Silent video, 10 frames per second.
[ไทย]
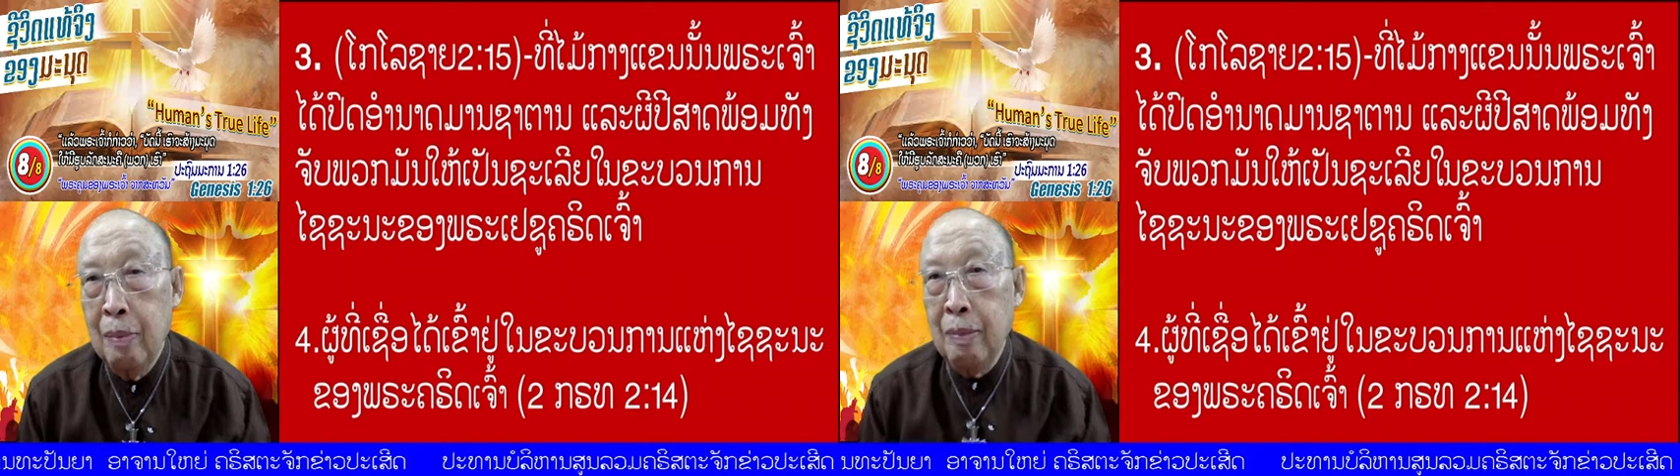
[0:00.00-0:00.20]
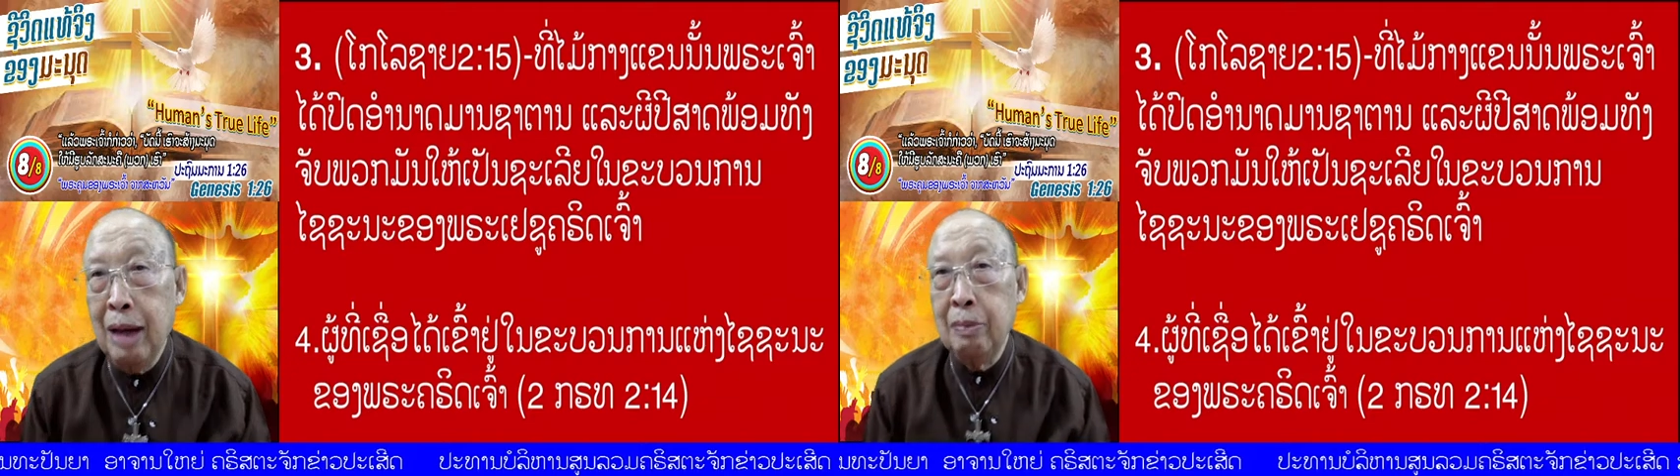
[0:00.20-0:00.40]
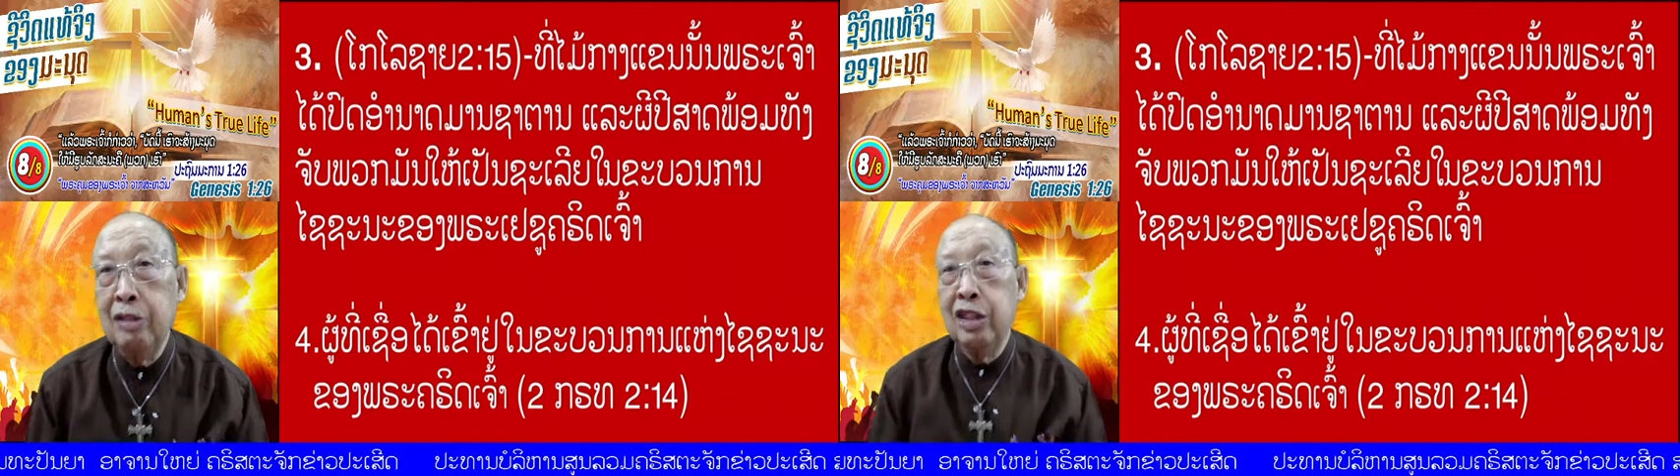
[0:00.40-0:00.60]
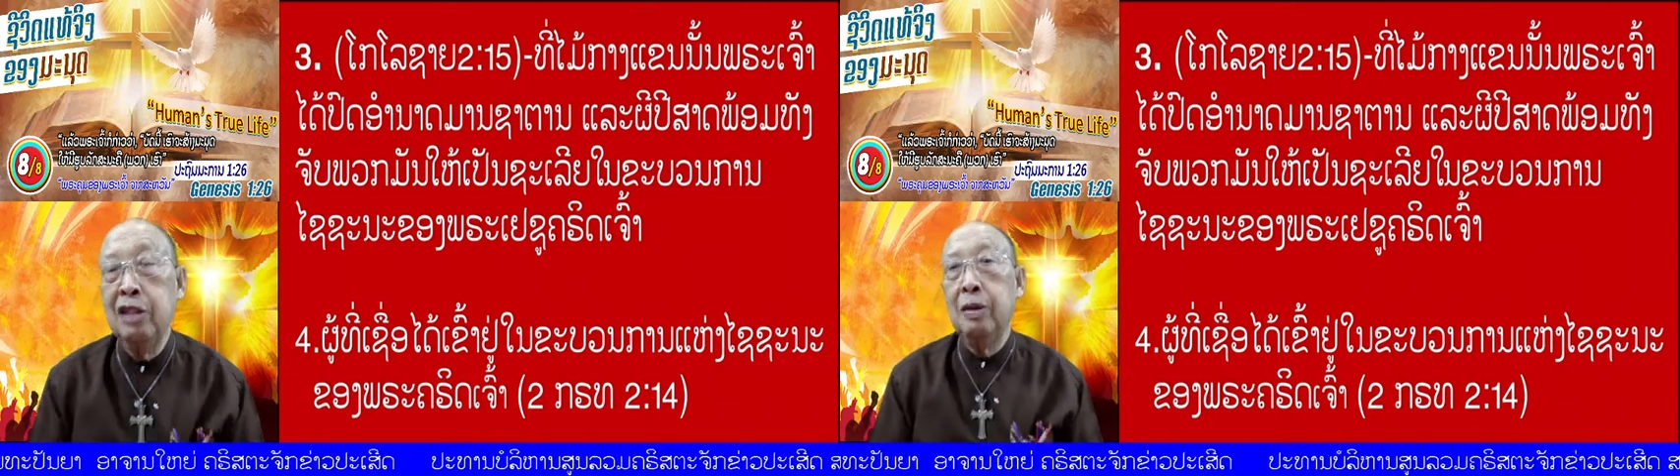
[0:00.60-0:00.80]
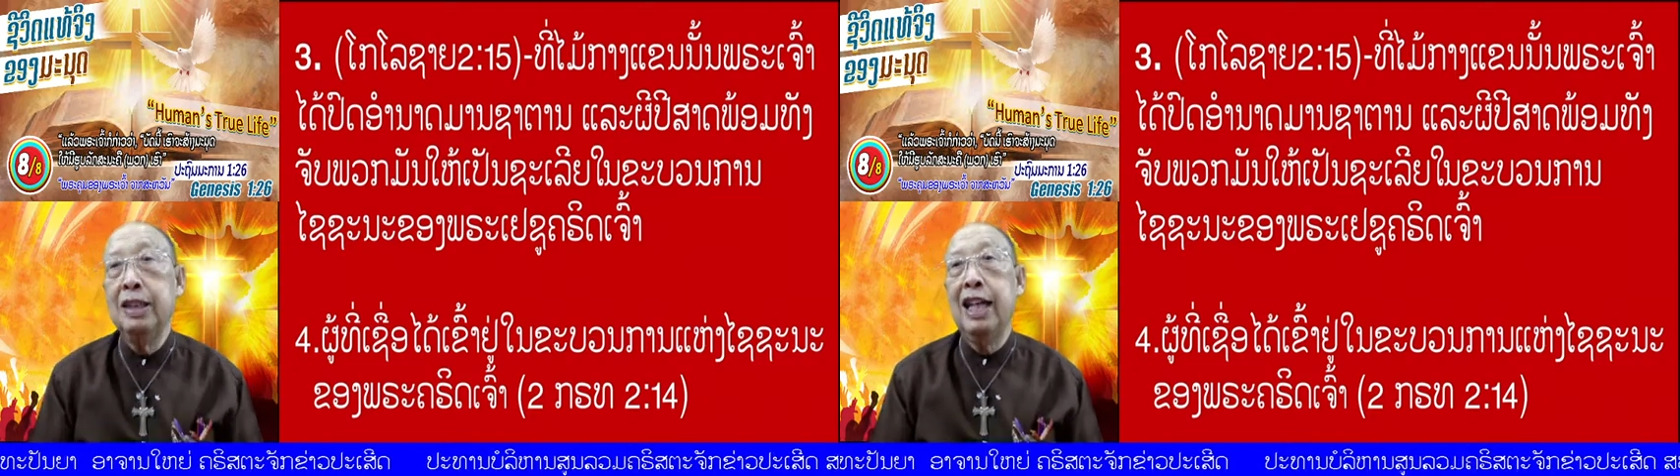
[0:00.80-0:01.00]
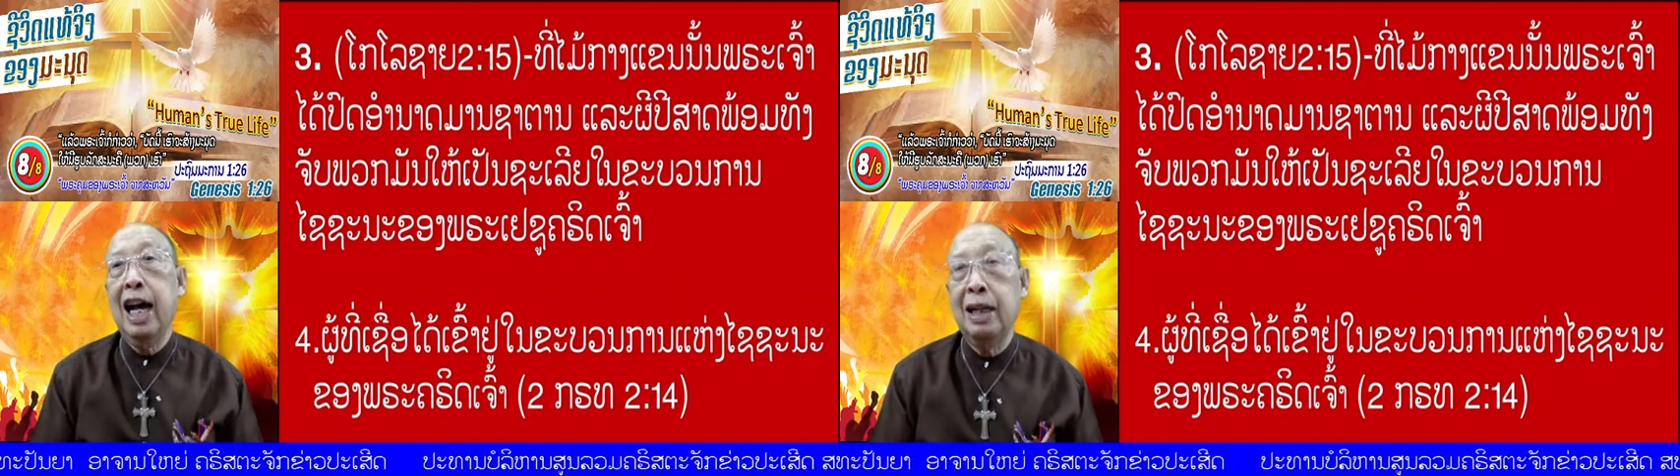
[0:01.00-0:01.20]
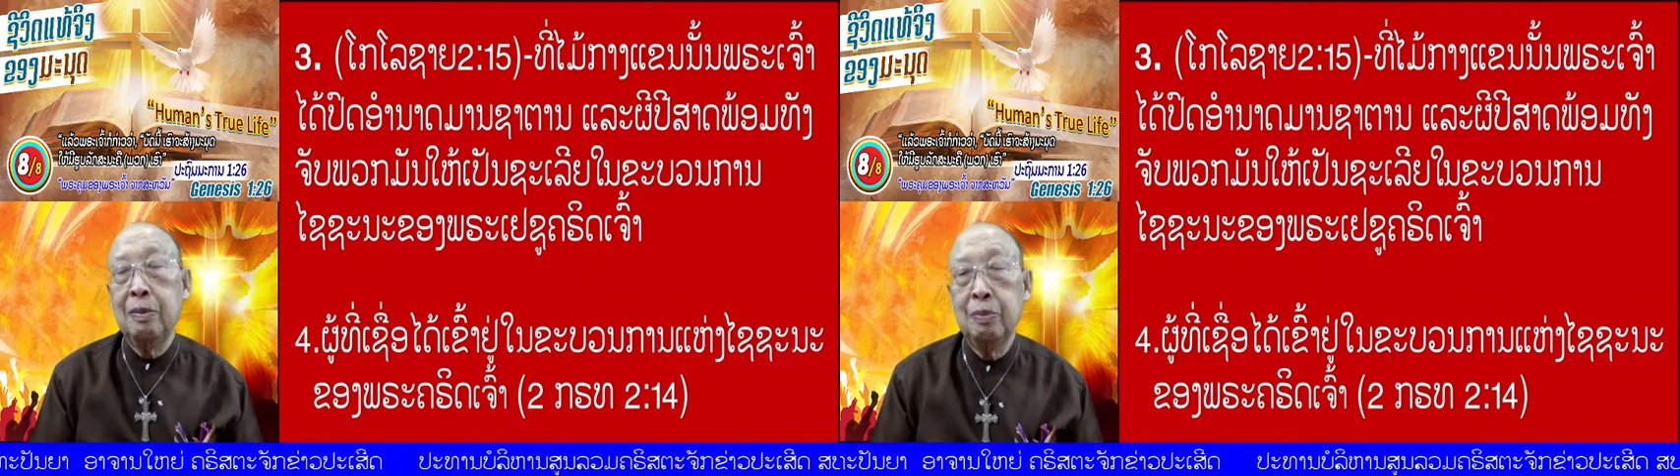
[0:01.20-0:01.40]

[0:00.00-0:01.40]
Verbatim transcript: มันมันมาขึ้นมันสลาด